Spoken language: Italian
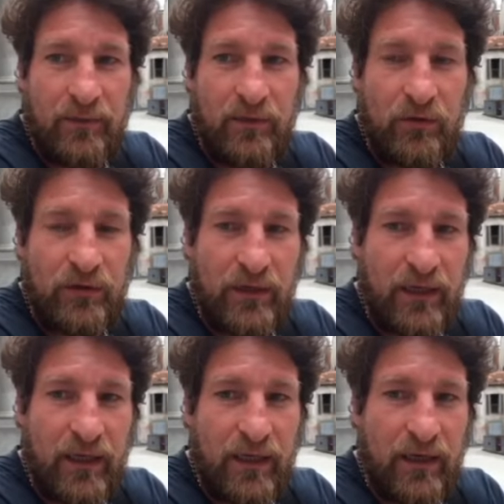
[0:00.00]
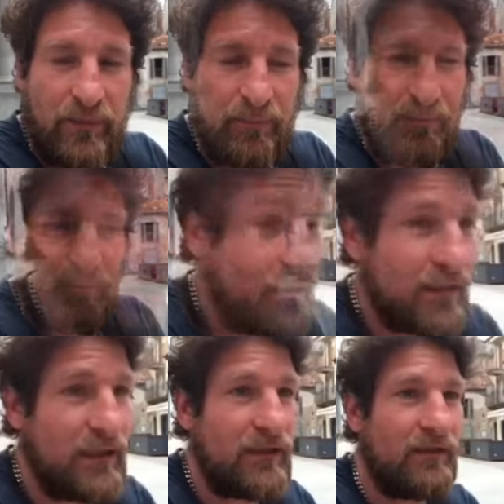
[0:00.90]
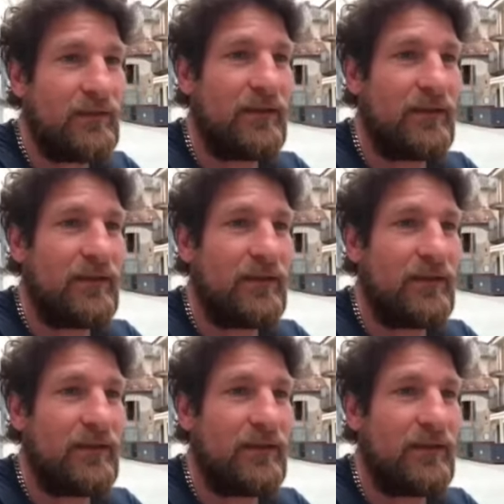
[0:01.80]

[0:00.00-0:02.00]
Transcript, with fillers: lo terrà Don Bill Clinton,